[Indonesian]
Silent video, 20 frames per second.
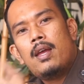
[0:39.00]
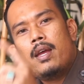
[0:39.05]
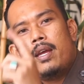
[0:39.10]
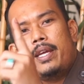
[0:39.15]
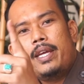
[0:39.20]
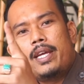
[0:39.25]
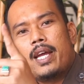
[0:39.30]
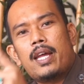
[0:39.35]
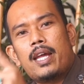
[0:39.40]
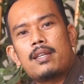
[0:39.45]

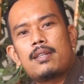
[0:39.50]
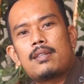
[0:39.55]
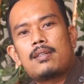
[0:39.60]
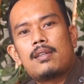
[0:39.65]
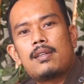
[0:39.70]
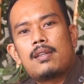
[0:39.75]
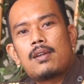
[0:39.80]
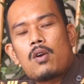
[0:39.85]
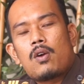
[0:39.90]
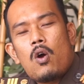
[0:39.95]
Ingat,
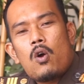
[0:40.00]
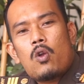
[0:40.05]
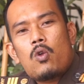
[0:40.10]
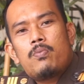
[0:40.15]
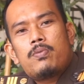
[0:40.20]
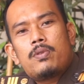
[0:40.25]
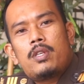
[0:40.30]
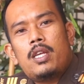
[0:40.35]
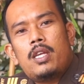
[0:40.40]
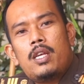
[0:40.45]

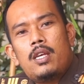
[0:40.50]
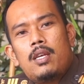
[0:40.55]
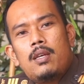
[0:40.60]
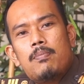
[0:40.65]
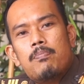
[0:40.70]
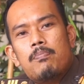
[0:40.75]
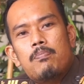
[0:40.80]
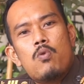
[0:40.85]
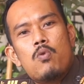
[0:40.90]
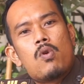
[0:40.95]
korupsi
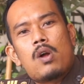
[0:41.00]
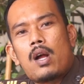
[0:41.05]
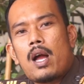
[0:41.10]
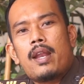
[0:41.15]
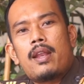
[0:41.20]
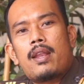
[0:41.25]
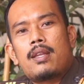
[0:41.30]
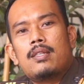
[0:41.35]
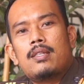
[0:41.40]
bukan